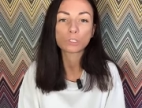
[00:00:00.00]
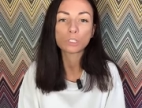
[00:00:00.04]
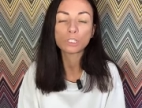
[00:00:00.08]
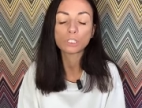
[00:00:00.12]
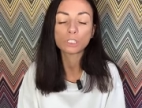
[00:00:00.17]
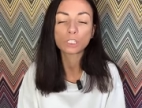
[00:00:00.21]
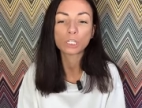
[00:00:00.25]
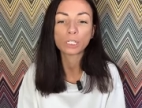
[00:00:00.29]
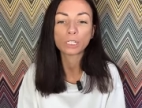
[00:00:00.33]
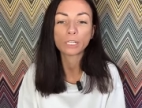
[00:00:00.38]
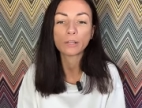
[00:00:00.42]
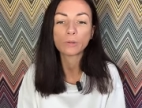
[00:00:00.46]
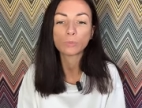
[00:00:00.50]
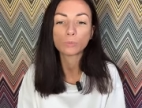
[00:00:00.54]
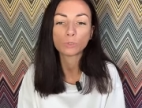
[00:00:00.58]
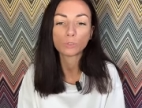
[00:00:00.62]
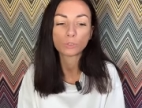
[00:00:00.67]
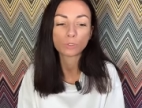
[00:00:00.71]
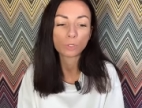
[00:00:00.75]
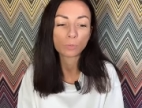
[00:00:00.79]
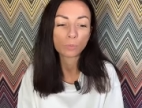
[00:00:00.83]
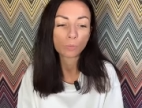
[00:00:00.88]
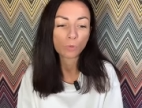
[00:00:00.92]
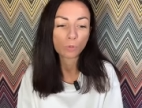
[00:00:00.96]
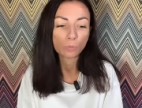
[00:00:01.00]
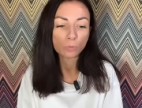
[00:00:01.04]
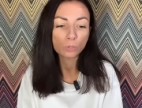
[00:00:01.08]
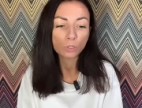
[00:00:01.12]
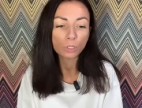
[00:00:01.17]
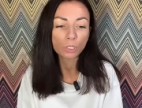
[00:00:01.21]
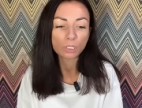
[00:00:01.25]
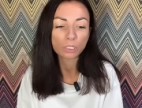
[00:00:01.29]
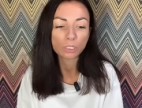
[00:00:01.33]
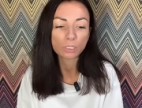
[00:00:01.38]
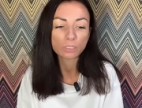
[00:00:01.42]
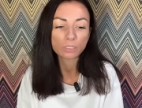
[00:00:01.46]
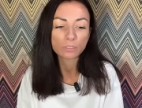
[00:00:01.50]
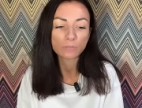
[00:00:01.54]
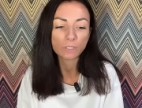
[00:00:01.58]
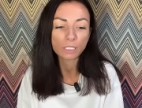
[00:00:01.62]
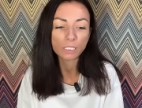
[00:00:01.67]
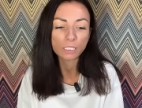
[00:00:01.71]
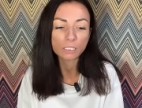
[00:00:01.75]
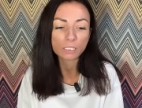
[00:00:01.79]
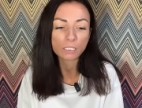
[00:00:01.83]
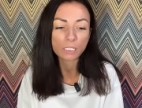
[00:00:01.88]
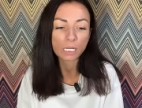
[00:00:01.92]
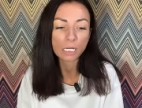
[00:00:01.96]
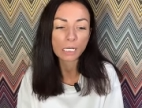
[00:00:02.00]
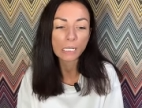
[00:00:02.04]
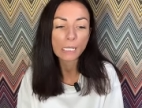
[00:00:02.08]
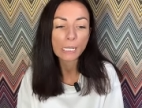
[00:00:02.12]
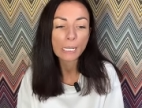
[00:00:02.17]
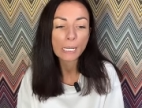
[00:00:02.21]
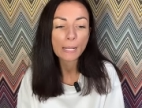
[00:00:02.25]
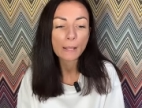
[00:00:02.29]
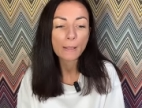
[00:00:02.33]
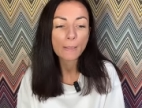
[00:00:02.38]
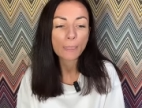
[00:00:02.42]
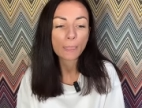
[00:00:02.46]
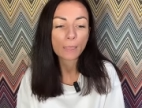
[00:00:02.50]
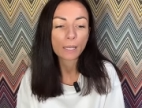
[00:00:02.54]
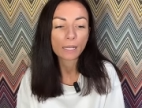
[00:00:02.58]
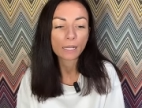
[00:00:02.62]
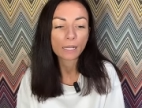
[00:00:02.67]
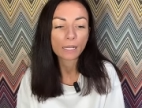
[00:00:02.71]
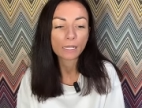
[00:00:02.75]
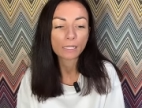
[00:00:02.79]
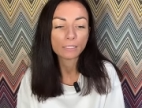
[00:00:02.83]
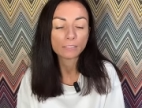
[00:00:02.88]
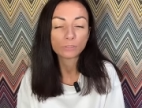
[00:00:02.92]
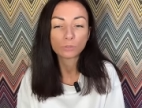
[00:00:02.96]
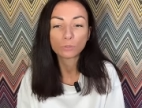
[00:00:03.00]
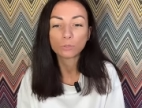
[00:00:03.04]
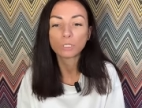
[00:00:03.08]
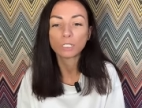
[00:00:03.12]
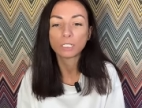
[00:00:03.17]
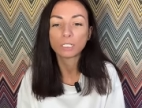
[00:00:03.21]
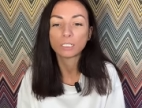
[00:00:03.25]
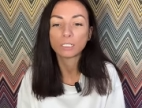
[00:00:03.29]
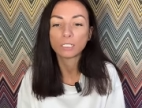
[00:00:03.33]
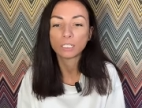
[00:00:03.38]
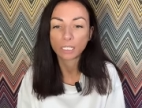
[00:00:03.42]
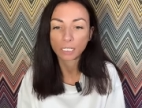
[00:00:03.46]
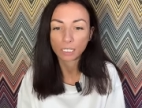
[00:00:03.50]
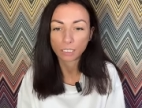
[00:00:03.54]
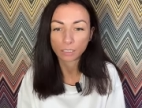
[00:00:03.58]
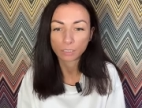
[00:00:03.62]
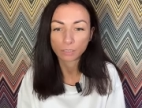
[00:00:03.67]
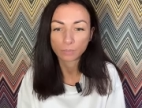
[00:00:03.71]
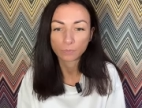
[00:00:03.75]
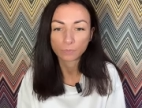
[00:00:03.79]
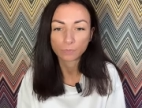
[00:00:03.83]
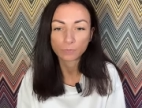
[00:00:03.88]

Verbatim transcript: вы ее слышали, я вам ее напомню, она называется э, теория рек